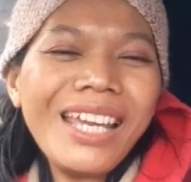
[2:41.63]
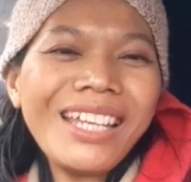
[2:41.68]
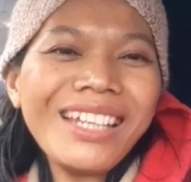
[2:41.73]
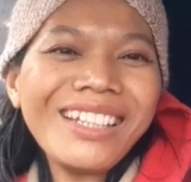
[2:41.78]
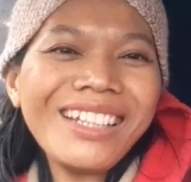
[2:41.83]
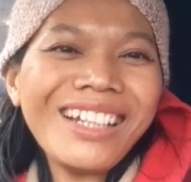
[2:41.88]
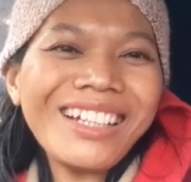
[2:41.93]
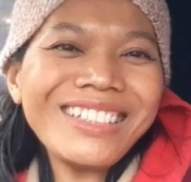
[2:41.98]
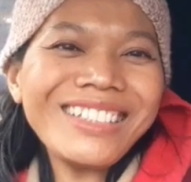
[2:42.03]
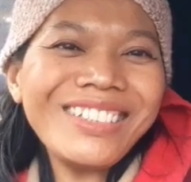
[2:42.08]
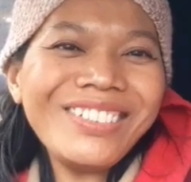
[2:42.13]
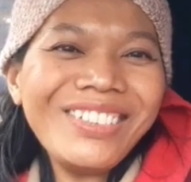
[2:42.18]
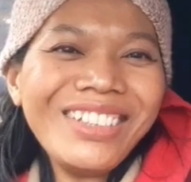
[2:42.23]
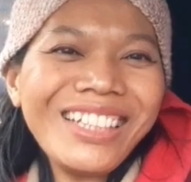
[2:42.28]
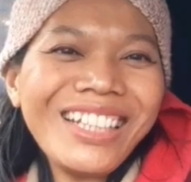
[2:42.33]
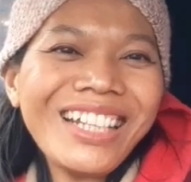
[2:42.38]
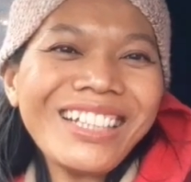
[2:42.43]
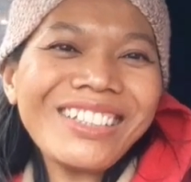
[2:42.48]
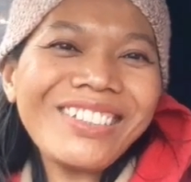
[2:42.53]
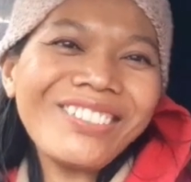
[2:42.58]
ตนะชีวิต
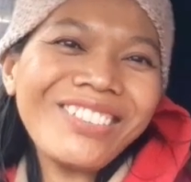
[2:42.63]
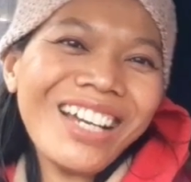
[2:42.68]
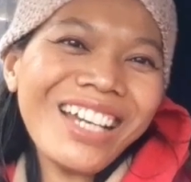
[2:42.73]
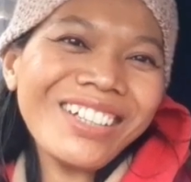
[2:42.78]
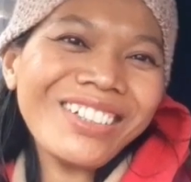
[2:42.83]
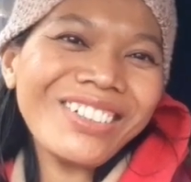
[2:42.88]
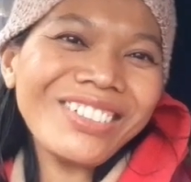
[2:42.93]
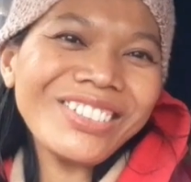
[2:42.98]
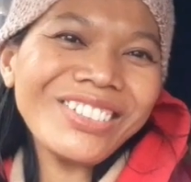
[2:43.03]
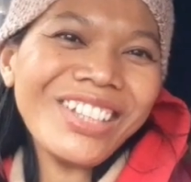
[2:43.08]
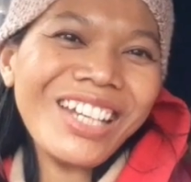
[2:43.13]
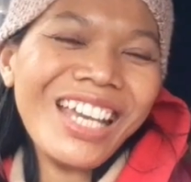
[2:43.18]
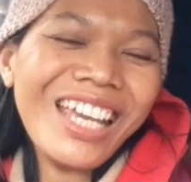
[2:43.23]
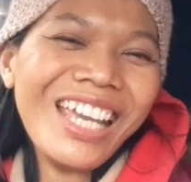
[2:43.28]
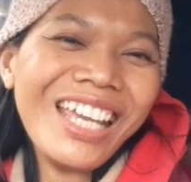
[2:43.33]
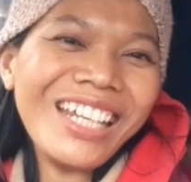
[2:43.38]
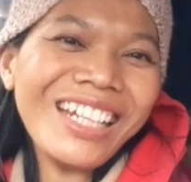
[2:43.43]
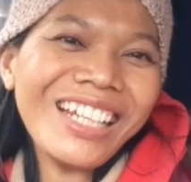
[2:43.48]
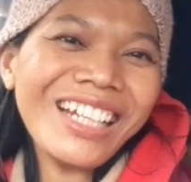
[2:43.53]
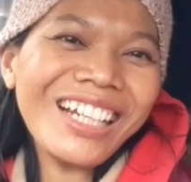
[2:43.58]
การทำงานของตัวเอ
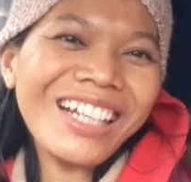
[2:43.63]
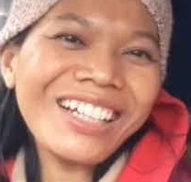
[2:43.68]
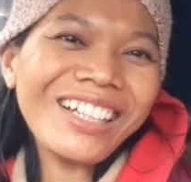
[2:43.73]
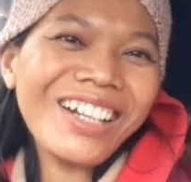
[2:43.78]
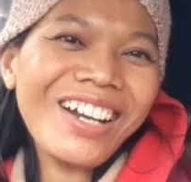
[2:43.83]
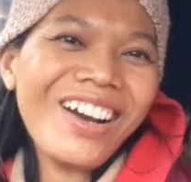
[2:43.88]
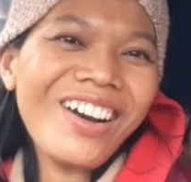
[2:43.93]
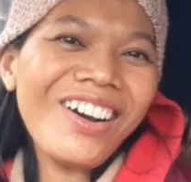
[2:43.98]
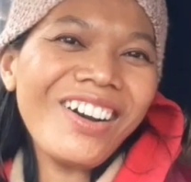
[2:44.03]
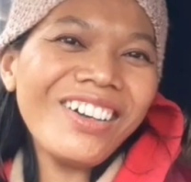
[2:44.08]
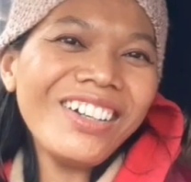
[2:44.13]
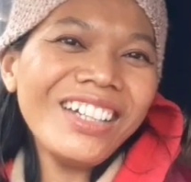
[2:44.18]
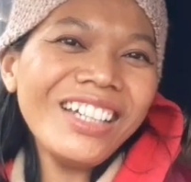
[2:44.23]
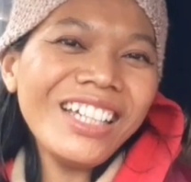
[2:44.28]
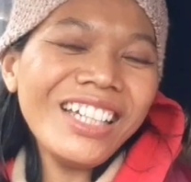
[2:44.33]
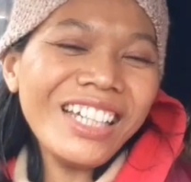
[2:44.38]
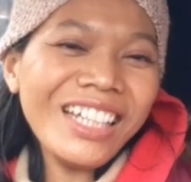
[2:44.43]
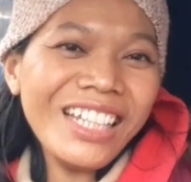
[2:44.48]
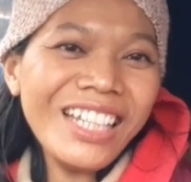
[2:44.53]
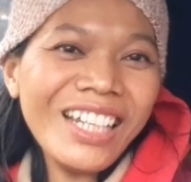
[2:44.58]
งนะคะก็
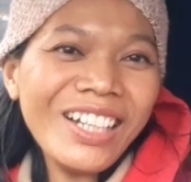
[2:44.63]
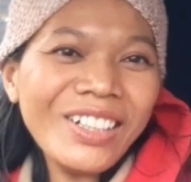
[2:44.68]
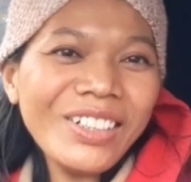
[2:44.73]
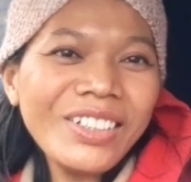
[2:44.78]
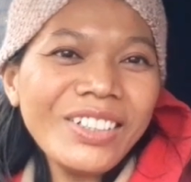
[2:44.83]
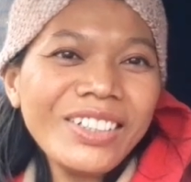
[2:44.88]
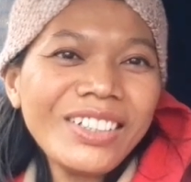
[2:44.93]
เดี๋ยว